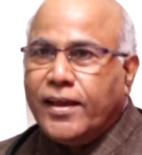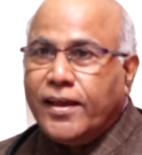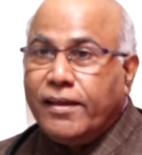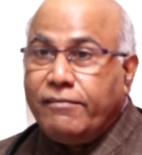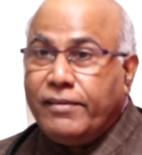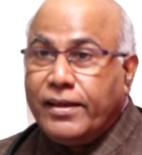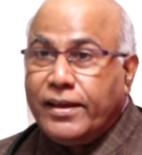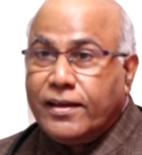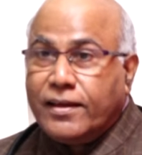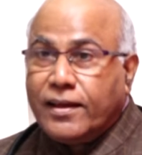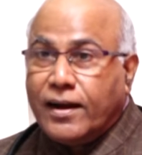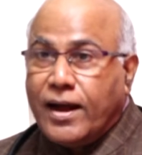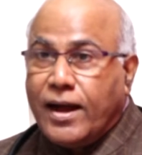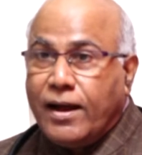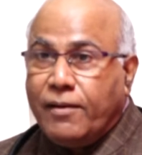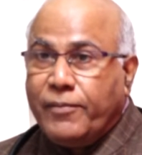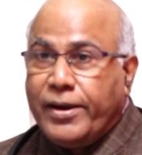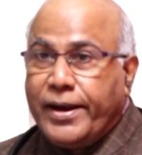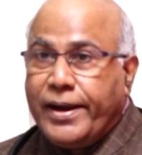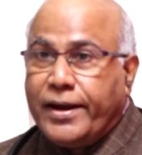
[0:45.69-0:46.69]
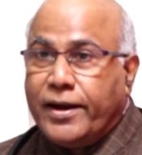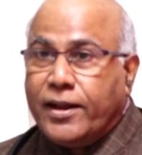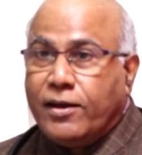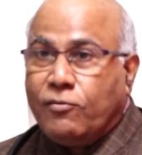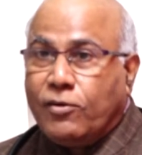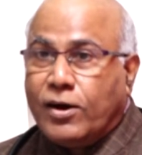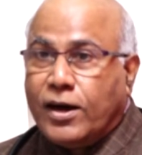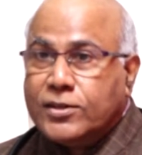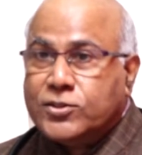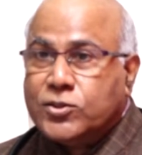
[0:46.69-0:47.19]
ఇవి గ్రామీణ
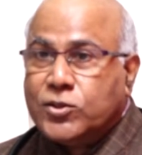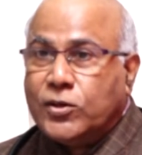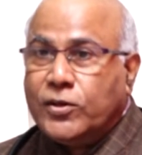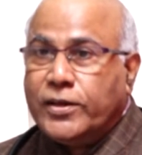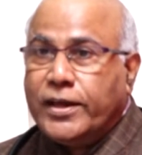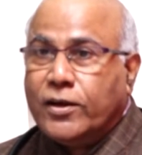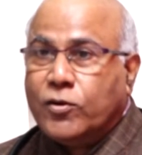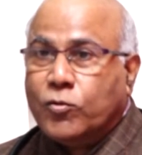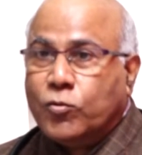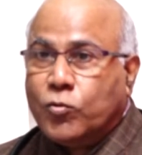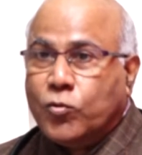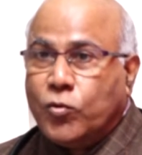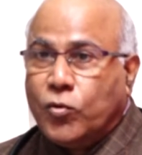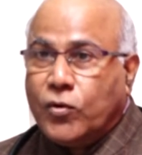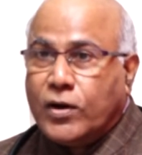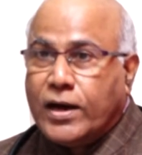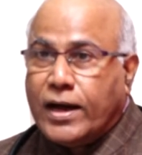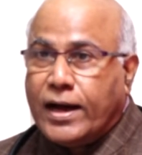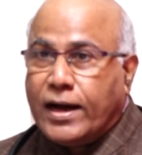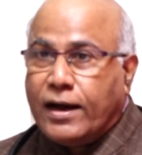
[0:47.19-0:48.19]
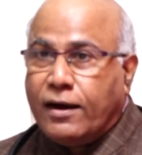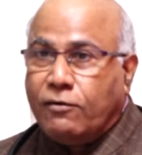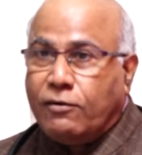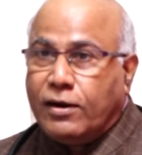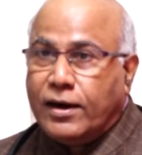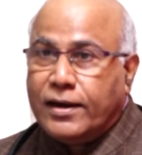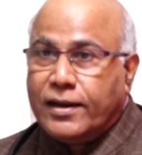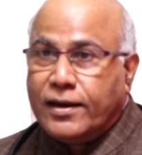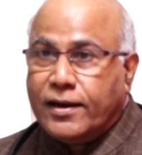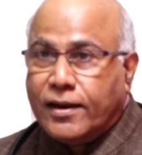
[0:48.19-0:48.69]
వాసులు ఎక్కువగా
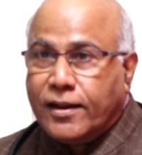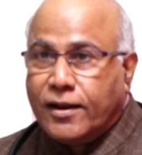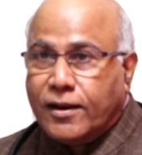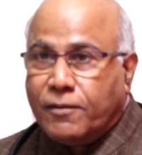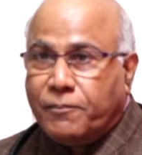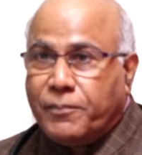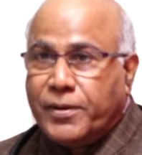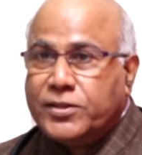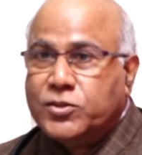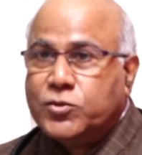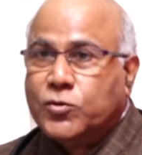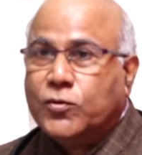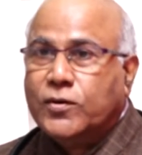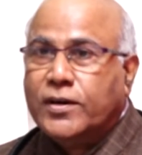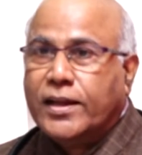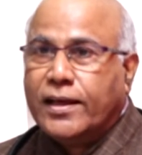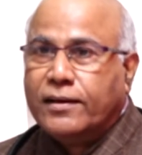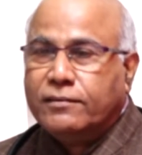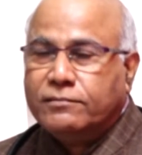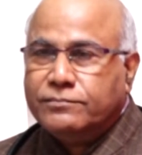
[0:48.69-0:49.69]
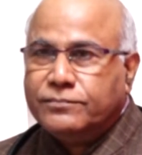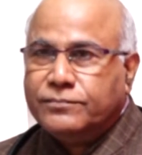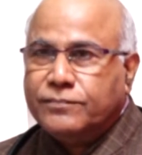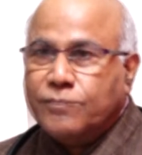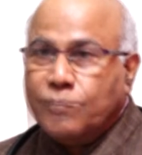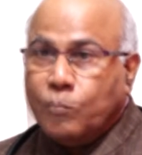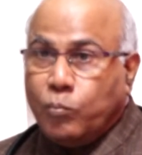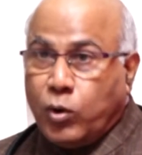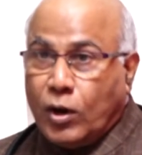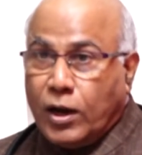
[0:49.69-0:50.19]
వాళ్ళ ఇళ్లలో పెంచుకుంటారు
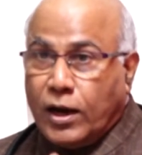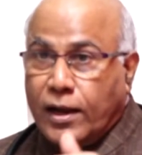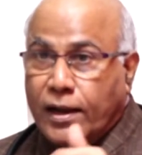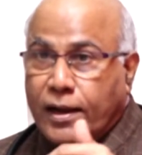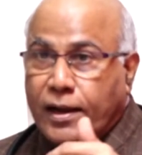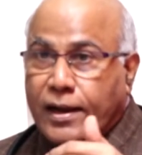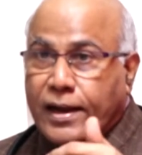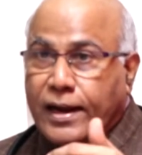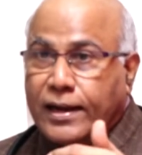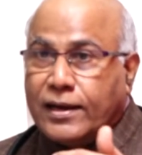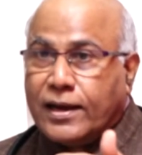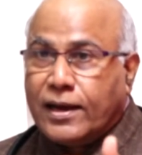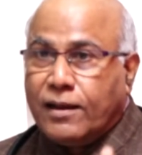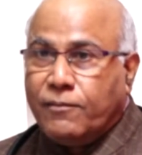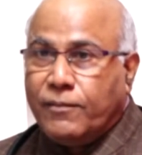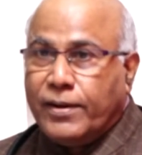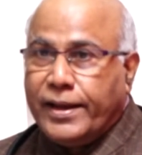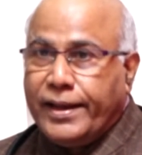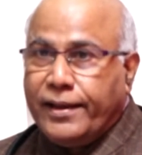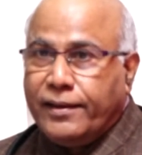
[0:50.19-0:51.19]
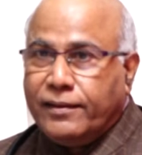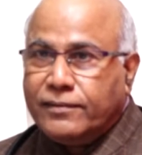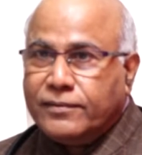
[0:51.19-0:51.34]
పొలం గట్లమై